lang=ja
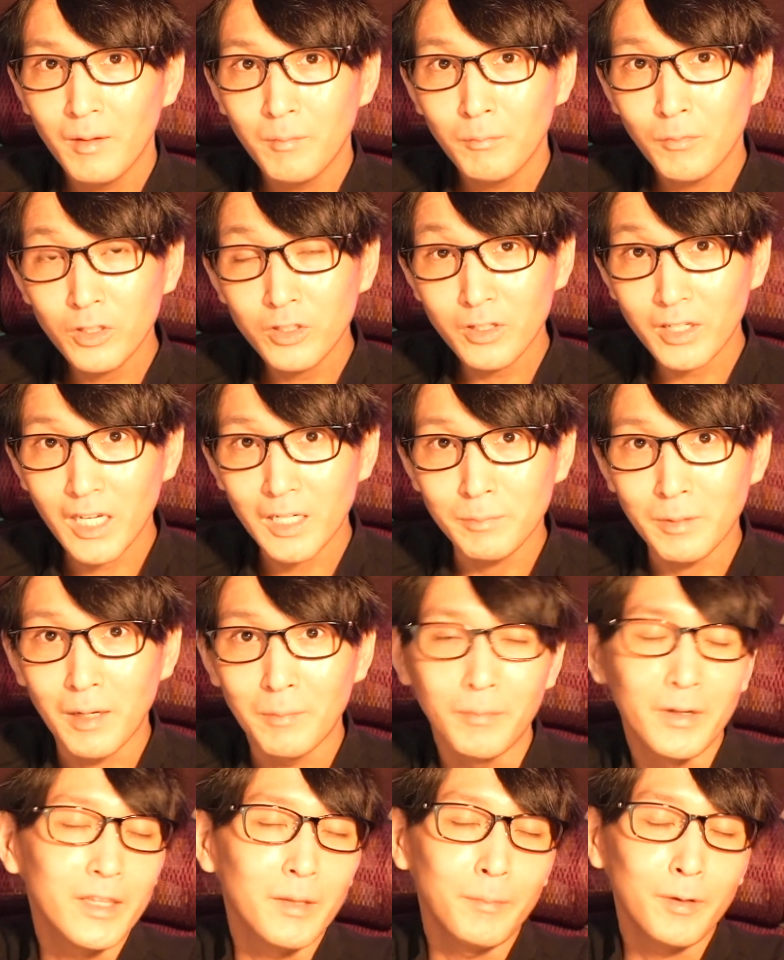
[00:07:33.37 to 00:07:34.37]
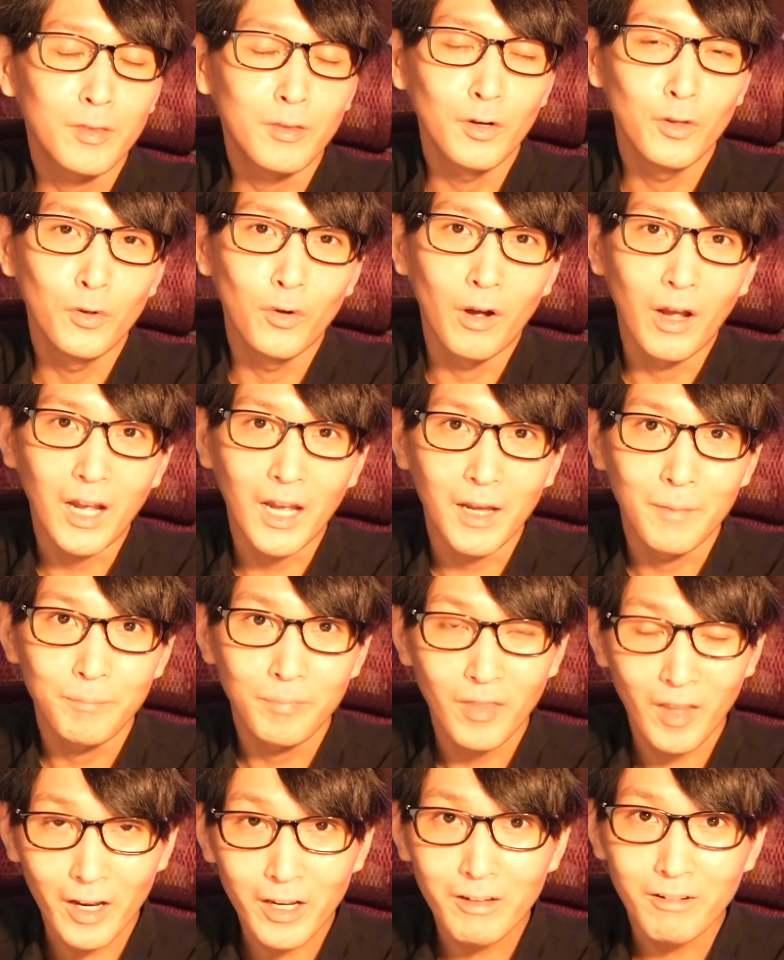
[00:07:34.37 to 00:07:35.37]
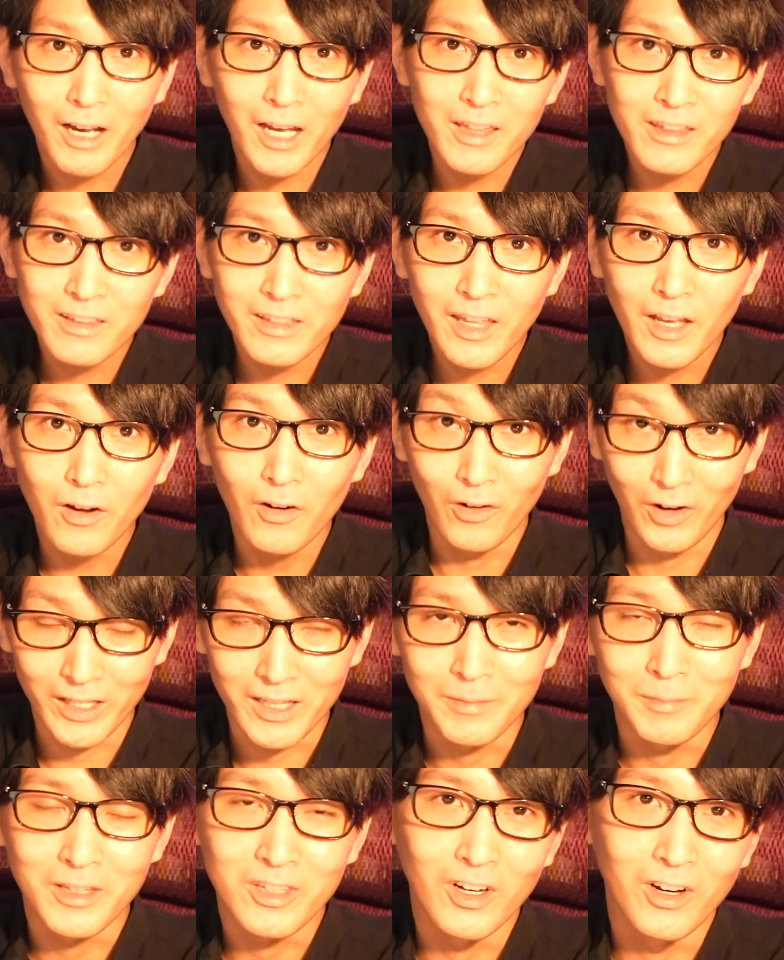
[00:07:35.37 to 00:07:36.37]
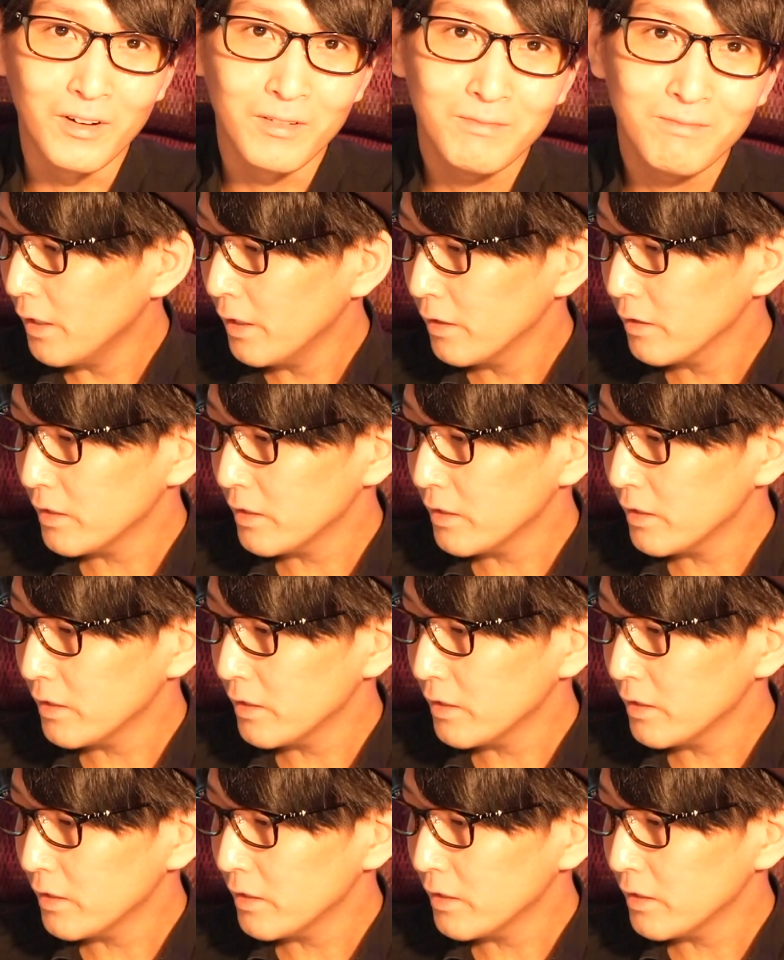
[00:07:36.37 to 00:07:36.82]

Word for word: もしよければまた別の動画か、あるいは配信でお会いしましょう。